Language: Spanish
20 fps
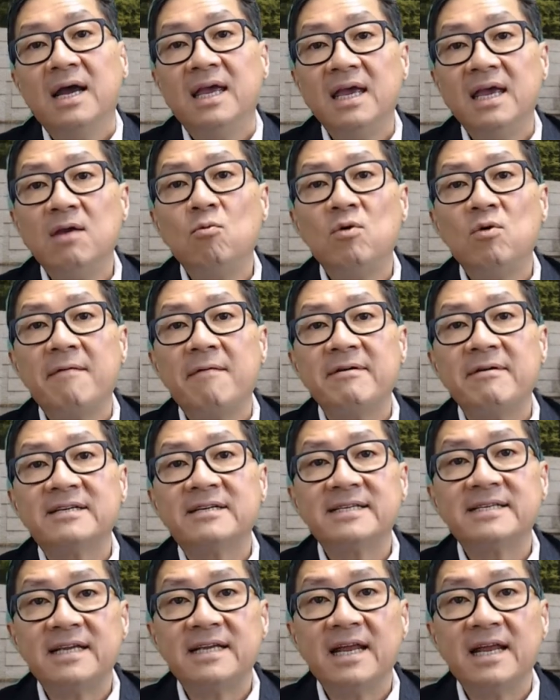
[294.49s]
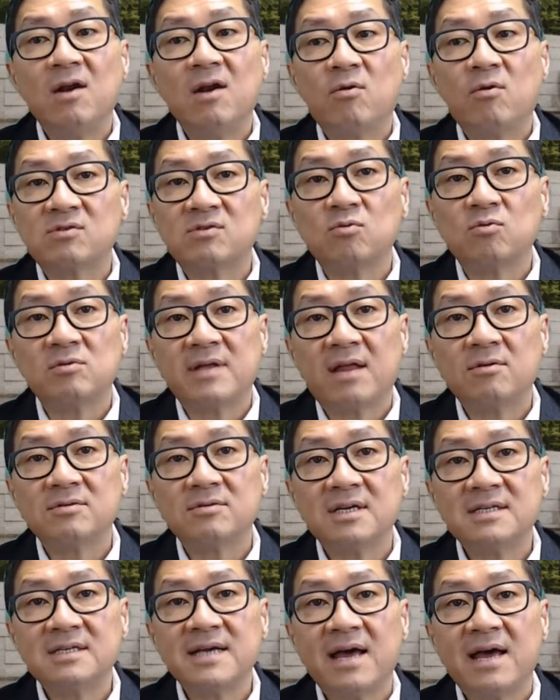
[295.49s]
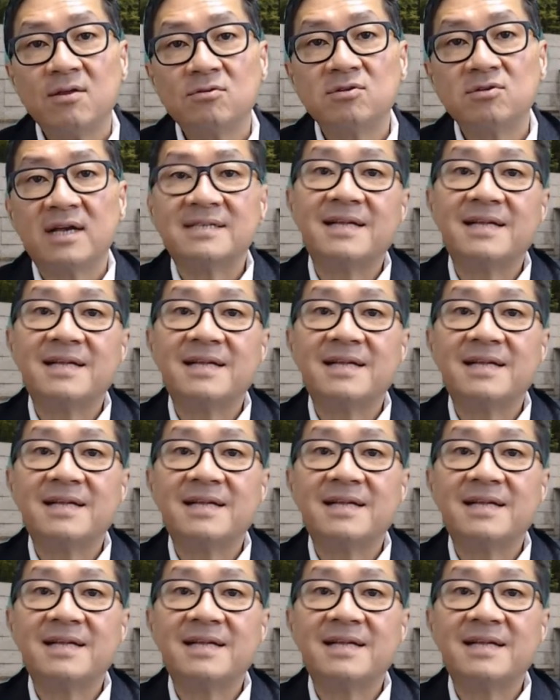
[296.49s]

y una vez que se tienen los resultados deseados,